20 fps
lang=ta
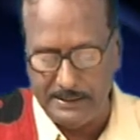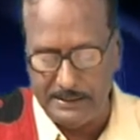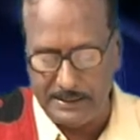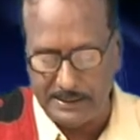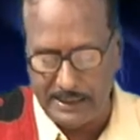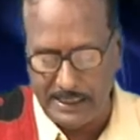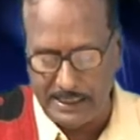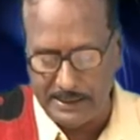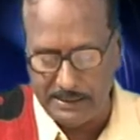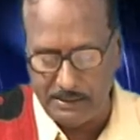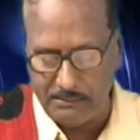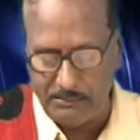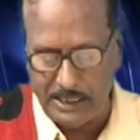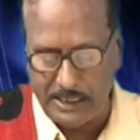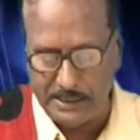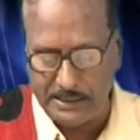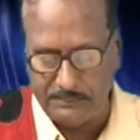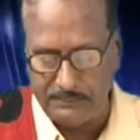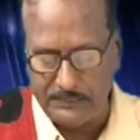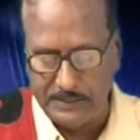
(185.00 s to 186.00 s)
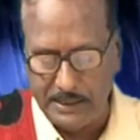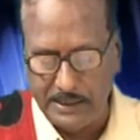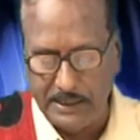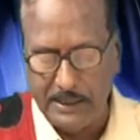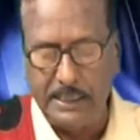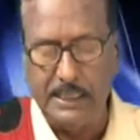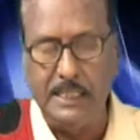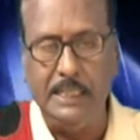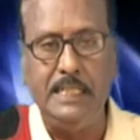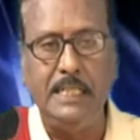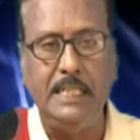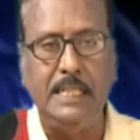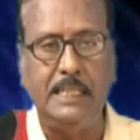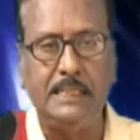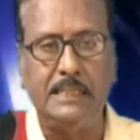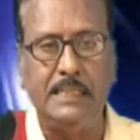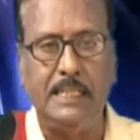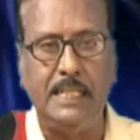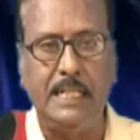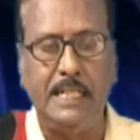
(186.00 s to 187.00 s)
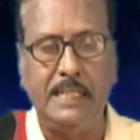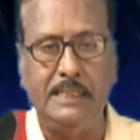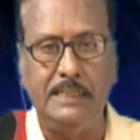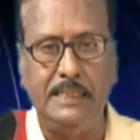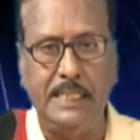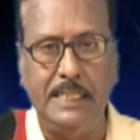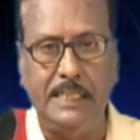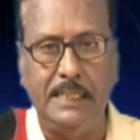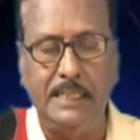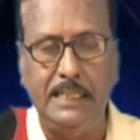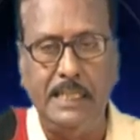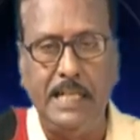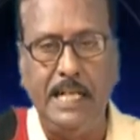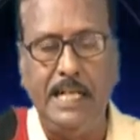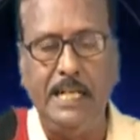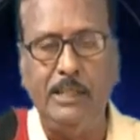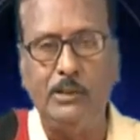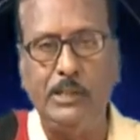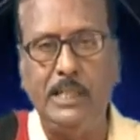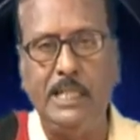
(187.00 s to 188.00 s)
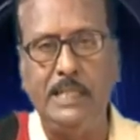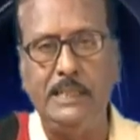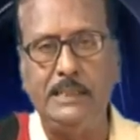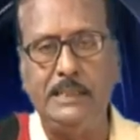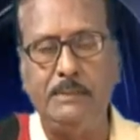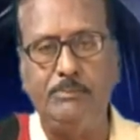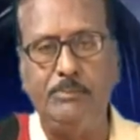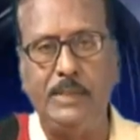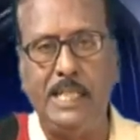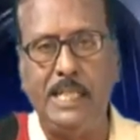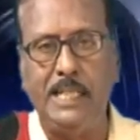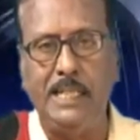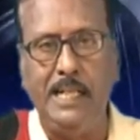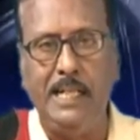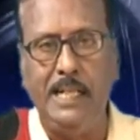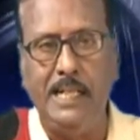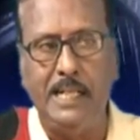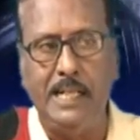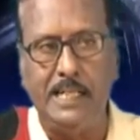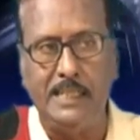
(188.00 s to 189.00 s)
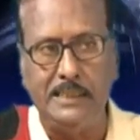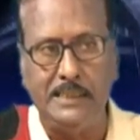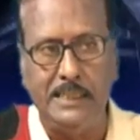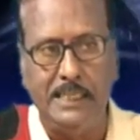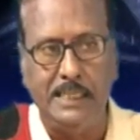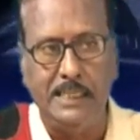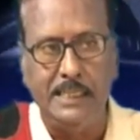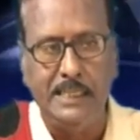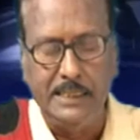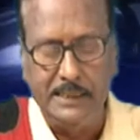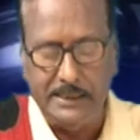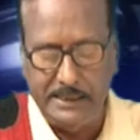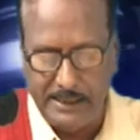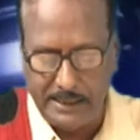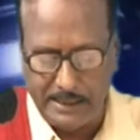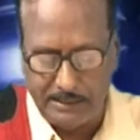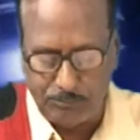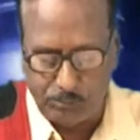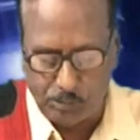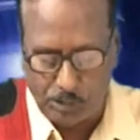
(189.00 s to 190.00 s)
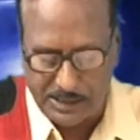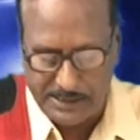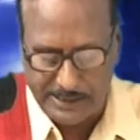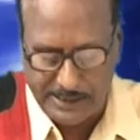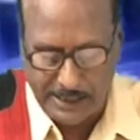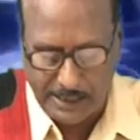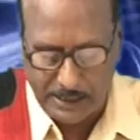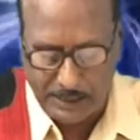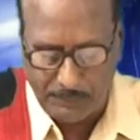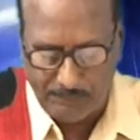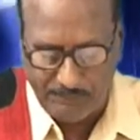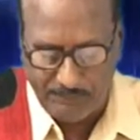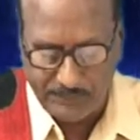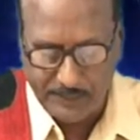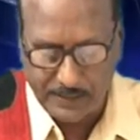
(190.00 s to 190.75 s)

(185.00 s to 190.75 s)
இந்த நான்கு மாதம் ரெண்டு நாட்கள் நடந்த ஆயிரத்தி தொள்ளாயிரத்தி பதினேழில் நடந்த சீர புரட்சியாகும்